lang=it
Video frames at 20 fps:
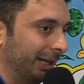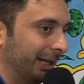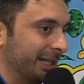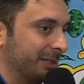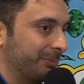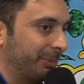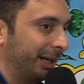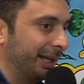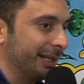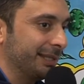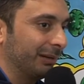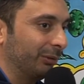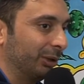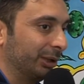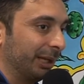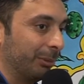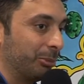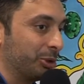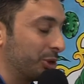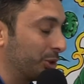l'esperienza a
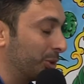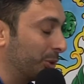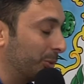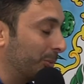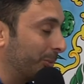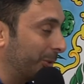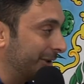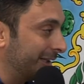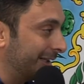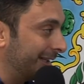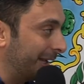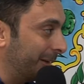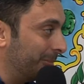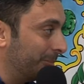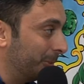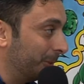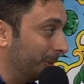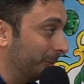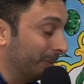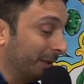volte ha bisogno di un po' di
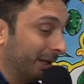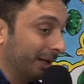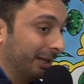tempo